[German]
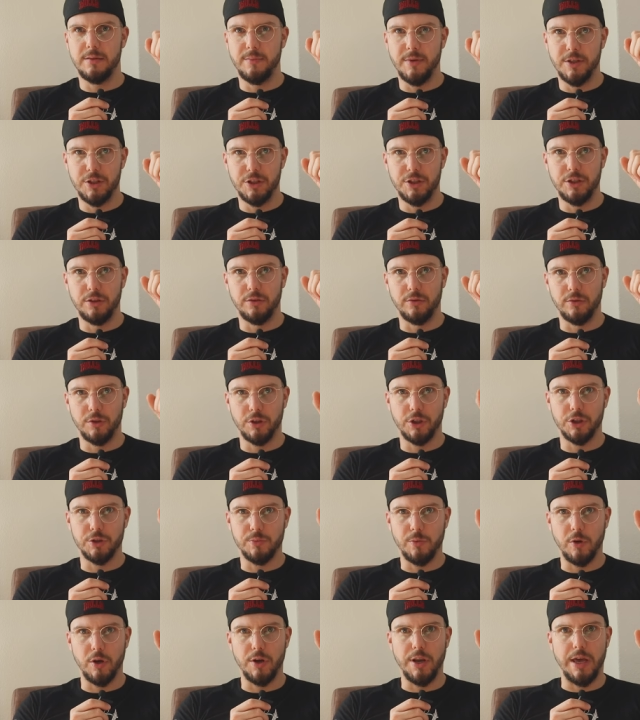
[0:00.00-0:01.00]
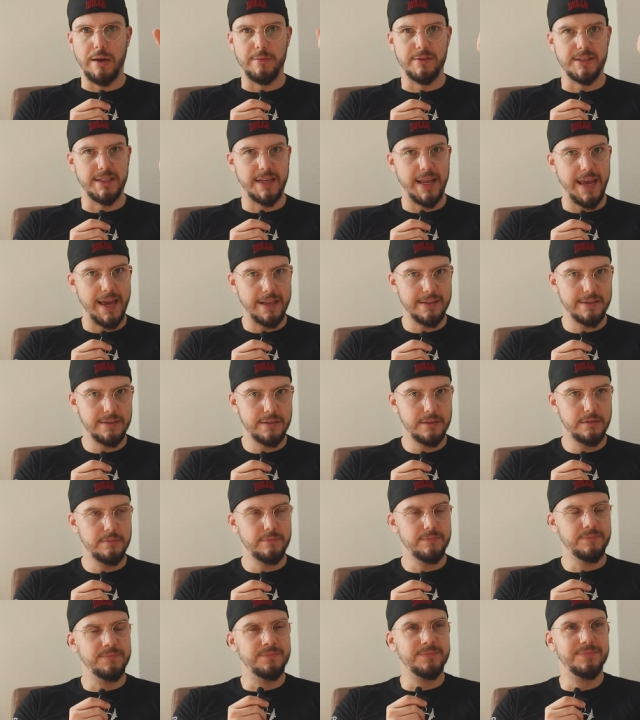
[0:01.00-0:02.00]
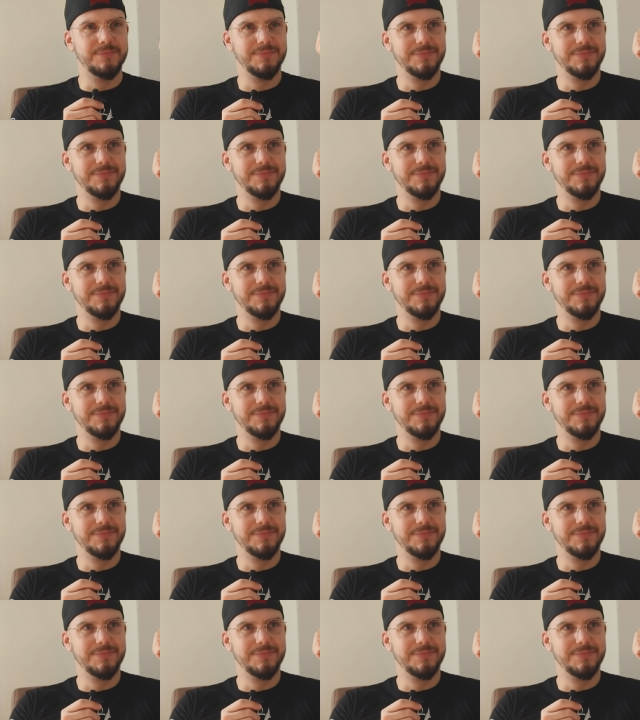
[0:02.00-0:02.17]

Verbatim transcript: einzigen Menschen, die ich noch nicht gesprochen habe, sind Ärzte.